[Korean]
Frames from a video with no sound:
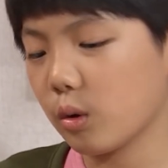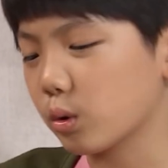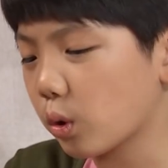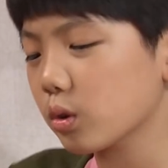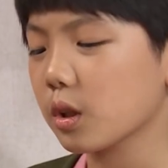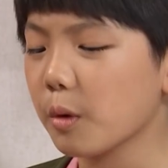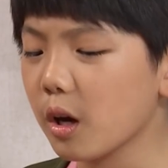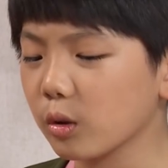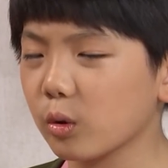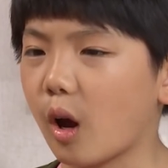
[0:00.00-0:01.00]
아, 이건
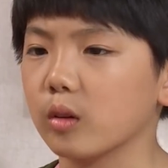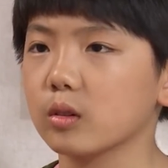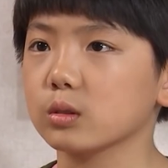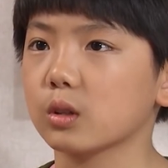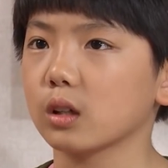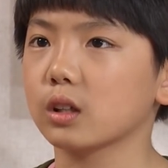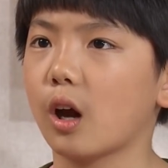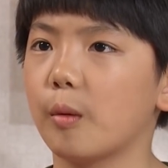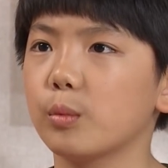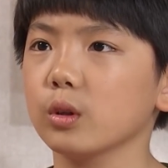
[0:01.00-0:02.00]
천체망 안경이 아니라서
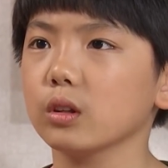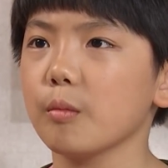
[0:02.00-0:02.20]
자세히 안